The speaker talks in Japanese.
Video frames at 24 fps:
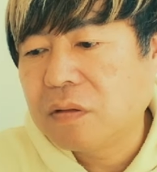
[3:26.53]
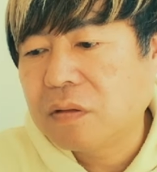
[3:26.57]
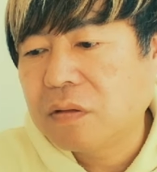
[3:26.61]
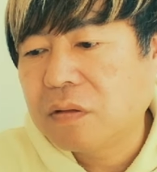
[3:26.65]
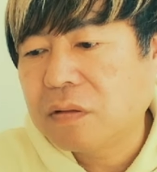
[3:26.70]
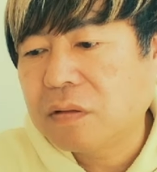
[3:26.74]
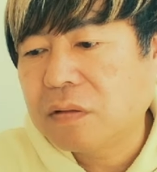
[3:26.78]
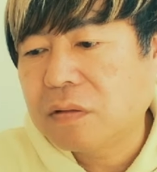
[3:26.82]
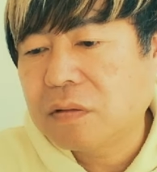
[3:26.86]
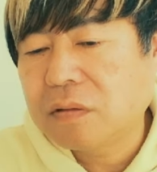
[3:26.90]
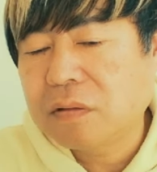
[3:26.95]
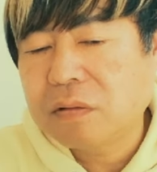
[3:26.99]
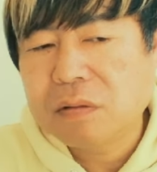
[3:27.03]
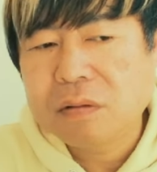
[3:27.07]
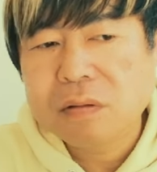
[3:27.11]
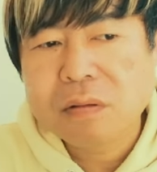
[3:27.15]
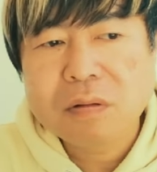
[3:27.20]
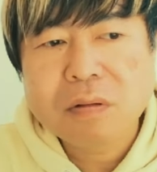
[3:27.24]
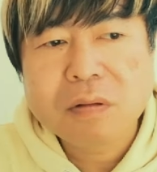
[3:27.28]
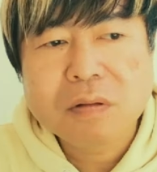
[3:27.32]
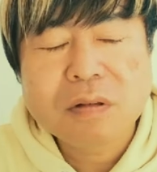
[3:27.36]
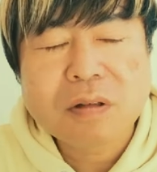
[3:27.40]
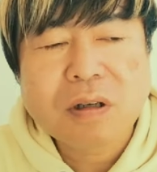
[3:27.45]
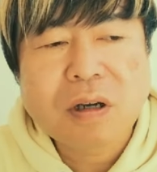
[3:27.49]
そ
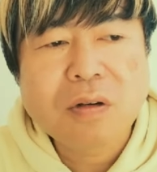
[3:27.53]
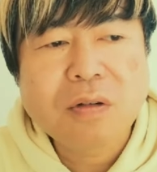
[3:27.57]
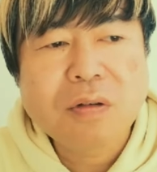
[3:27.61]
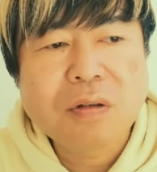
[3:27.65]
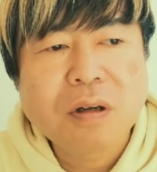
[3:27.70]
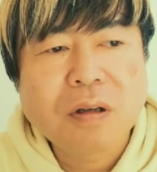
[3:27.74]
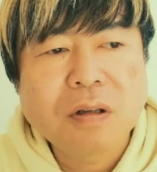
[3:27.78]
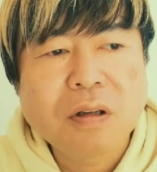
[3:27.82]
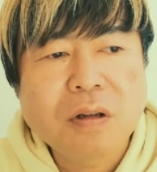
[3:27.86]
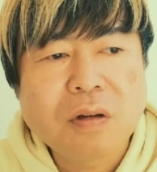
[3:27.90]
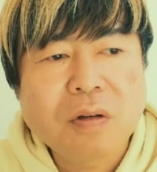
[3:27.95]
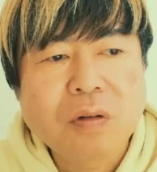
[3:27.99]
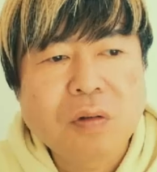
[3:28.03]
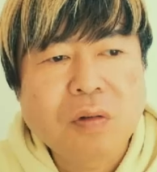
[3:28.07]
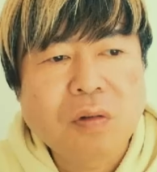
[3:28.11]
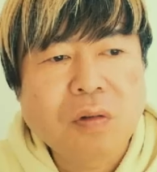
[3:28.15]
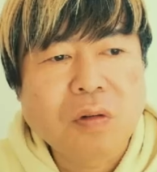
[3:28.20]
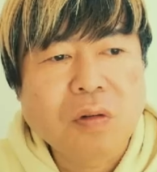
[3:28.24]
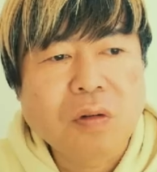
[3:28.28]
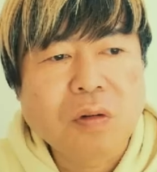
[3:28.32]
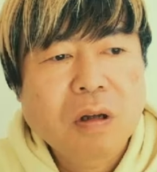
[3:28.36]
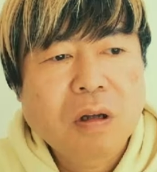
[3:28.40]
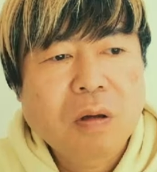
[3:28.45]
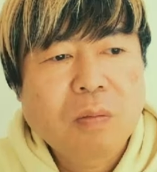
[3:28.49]
の、サウナで
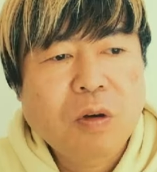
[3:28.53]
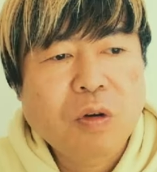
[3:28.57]
の、